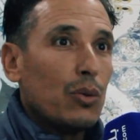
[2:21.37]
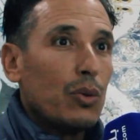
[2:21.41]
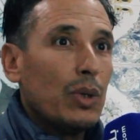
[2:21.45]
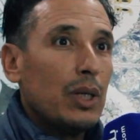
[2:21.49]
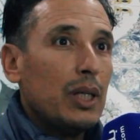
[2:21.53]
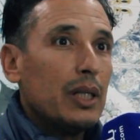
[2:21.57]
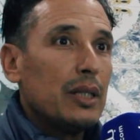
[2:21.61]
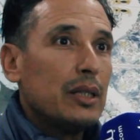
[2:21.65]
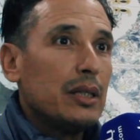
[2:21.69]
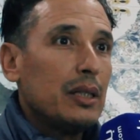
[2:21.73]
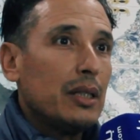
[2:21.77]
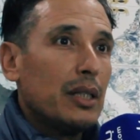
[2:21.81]

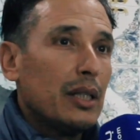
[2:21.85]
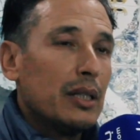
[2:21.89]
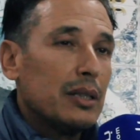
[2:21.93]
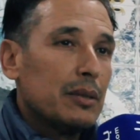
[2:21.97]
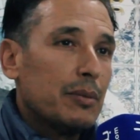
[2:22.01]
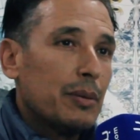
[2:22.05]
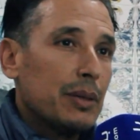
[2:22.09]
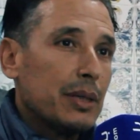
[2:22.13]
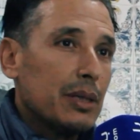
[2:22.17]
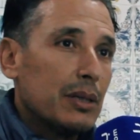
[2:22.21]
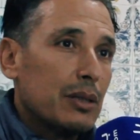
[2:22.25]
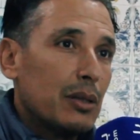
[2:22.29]
والذي
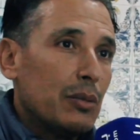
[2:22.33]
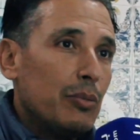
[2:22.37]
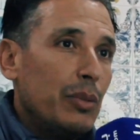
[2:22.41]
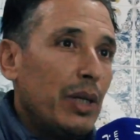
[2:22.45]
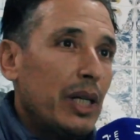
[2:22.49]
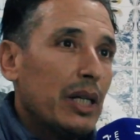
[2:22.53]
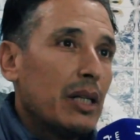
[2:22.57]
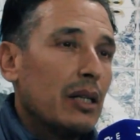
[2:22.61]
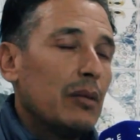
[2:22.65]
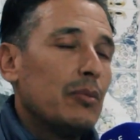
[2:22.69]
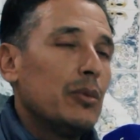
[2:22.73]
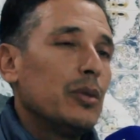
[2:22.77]
أثبتت
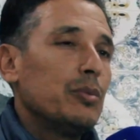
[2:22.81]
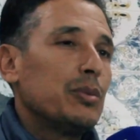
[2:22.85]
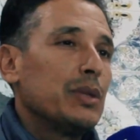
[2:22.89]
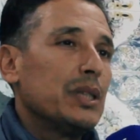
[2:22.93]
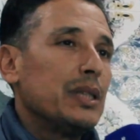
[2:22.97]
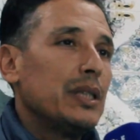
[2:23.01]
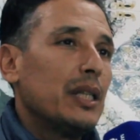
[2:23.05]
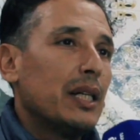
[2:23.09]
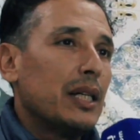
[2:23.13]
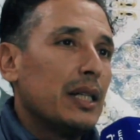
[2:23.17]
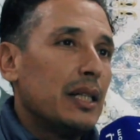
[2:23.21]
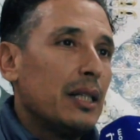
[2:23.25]
المحكمة
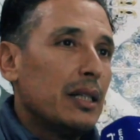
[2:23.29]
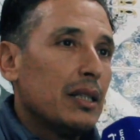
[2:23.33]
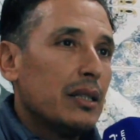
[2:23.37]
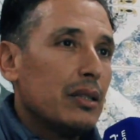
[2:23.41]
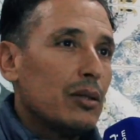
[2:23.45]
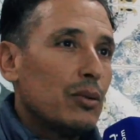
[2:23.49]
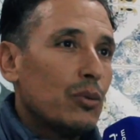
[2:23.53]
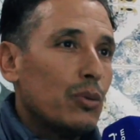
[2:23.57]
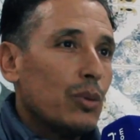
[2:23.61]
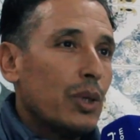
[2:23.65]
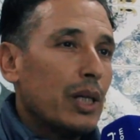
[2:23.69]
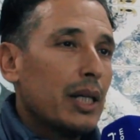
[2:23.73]

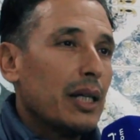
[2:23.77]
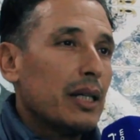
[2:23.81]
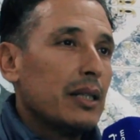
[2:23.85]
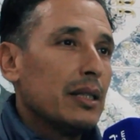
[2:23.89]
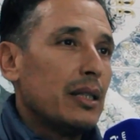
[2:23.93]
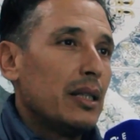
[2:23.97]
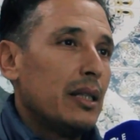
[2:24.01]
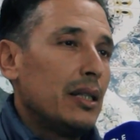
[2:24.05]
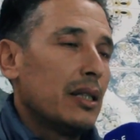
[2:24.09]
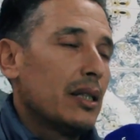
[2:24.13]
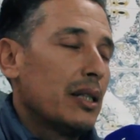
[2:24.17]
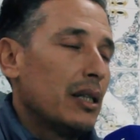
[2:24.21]
ابتدائيا
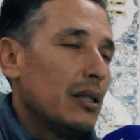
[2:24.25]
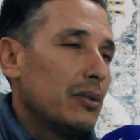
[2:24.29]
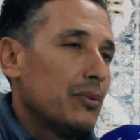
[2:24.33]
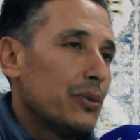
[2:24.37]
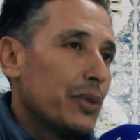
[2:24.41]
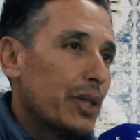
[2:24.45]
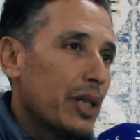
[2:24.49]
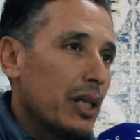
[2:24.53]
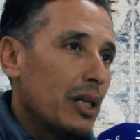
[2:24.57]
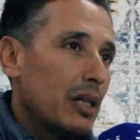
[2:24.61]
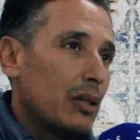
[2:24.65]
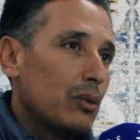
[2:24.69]
وكذلك
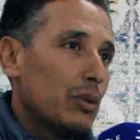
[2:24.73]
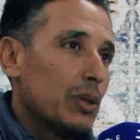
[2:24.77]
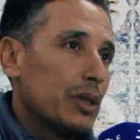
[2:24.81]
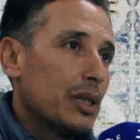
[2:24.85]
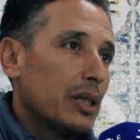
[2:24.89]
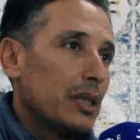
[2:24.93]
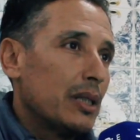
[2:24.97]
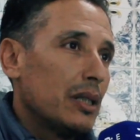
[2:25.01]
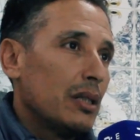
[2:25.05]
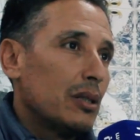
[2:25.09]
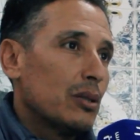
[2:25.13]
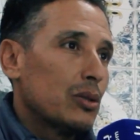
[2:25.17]
الفرقة
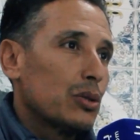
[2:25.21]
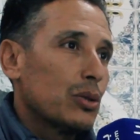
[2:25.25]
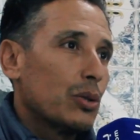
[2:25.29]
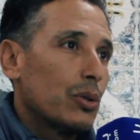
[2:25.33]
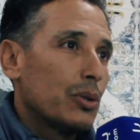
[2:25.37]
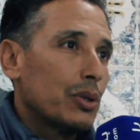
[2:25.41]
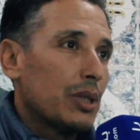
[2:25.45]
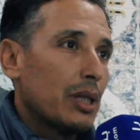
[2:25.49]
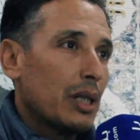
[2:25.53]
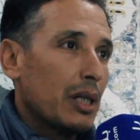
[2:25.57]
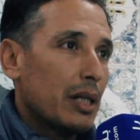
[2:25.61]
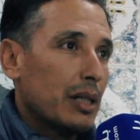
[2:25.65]
الوطنية
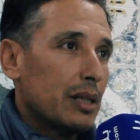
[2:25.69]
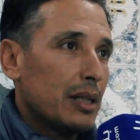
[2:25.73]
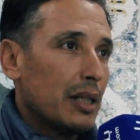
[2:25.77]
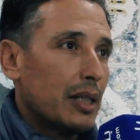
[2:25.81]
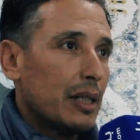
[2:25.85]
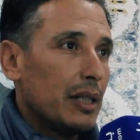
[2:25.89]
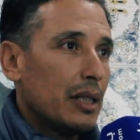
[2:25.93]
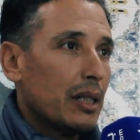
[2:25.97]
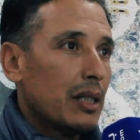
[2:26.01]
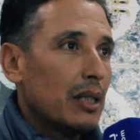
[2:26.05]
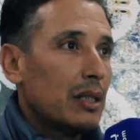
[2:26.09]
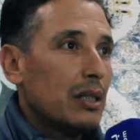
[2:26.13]
للشرطة
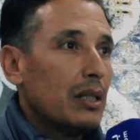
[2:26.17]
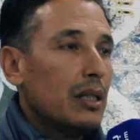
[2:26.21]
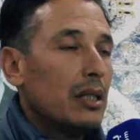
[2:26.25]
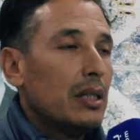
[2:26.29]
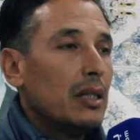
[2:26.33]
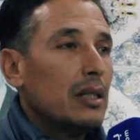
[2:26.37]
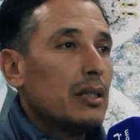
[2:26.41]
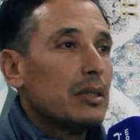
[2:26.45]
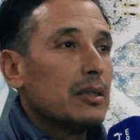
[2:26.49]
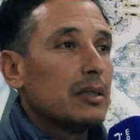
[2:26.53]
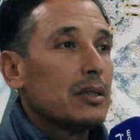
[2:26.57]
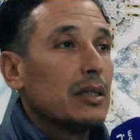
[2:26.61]
القضائية
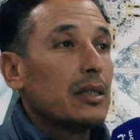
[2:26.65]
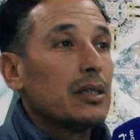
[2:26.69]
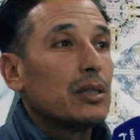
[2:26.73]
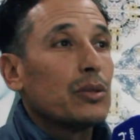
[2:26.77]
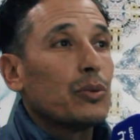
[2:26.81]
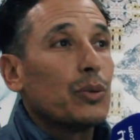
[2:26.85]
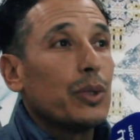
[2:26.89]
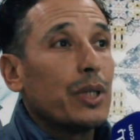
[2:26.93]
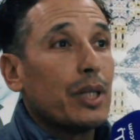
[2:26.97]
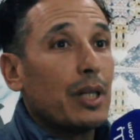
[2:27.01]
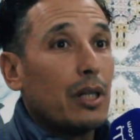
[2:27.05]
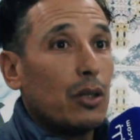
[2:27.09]

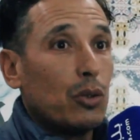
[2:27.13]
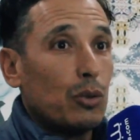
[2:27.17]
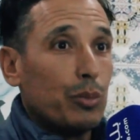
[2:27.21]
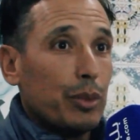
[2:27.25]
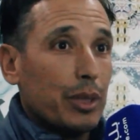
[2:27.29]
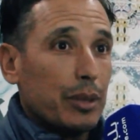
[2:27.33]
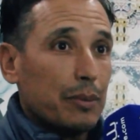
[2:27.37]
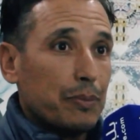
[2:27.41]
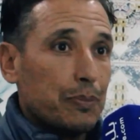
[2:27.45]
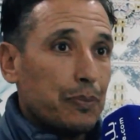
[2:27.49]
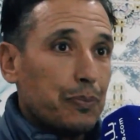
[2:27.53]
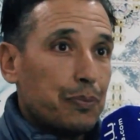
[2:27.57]

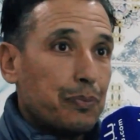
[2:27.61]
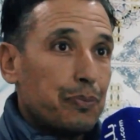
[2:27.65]
تزويرهما